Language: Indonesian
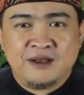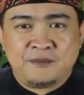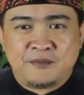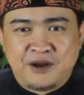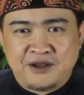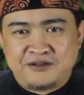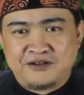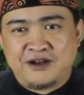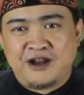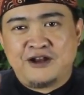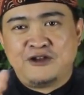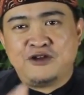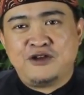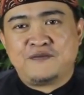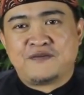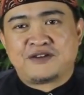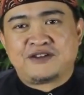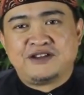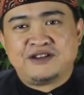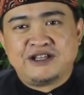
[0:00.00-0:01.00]
Presiden
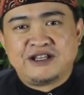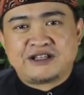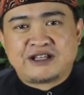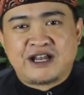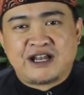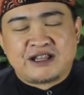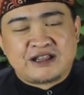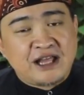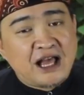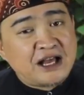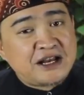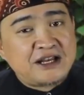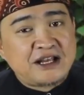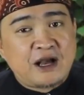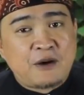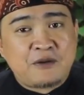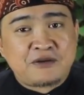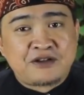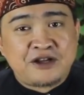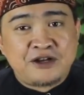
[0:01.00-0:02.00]
University terletak di
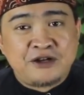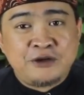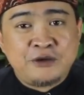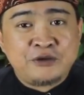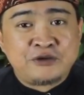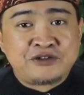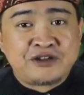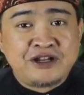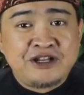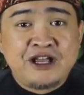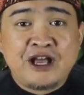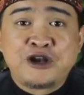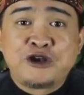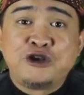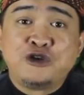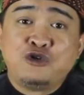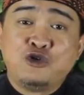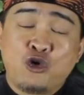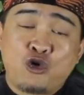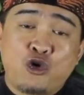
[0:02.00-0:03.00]
kawasan industri yang
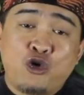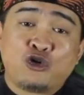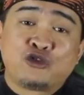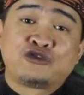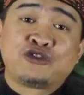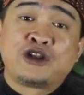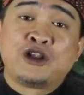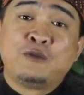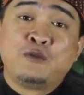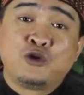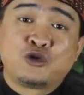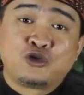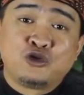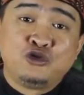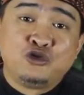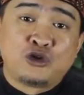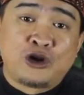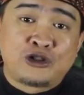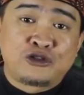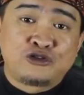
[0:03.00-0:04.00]
didukung 1.700